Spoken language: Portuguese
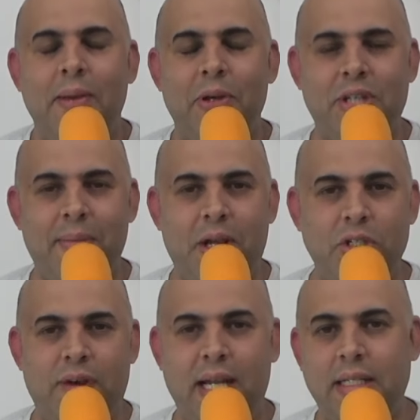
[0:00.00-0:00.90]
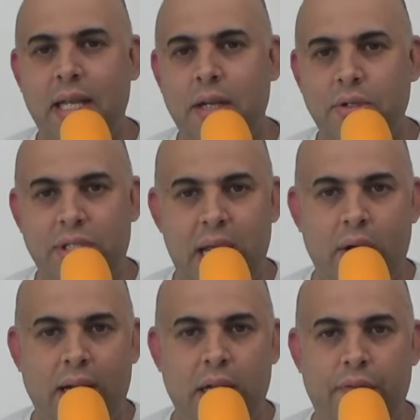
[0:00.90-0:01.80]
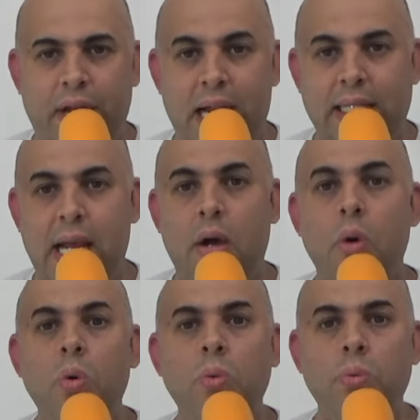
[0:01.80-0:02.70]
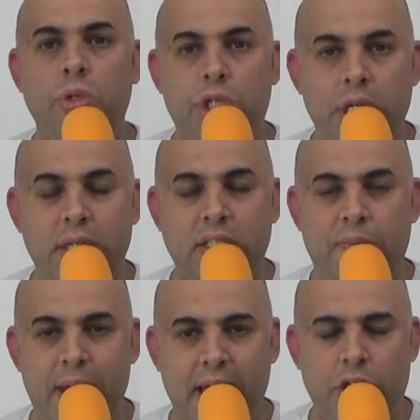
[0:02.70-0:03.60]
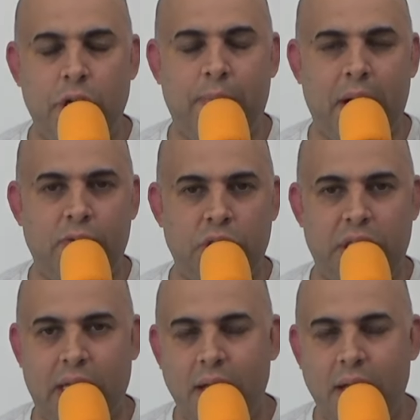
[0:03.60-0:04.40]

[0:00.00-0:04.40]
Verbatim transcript: Meus amigos varandeiros, é hora de falar da 1xBet para você